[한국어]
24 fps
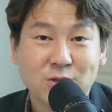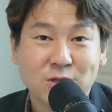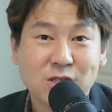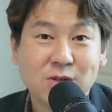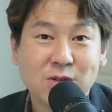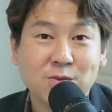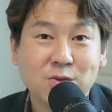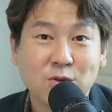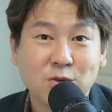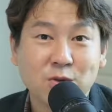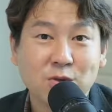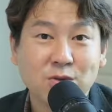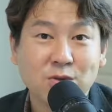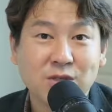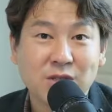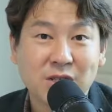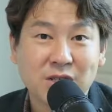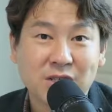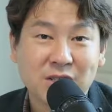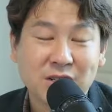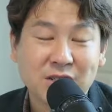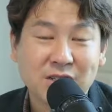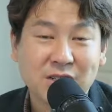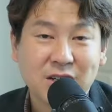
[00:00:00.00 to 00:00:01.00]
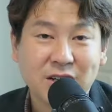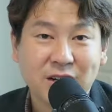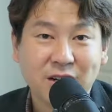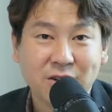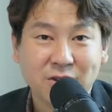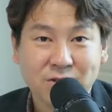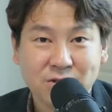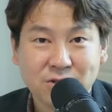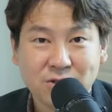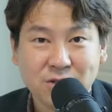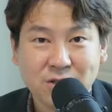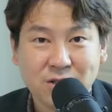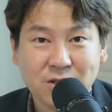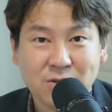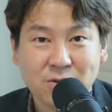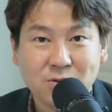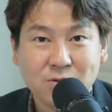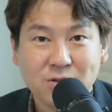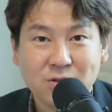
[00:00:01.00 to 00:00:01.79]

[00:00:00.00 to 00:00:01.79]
또 지금도 제 책장에 여전히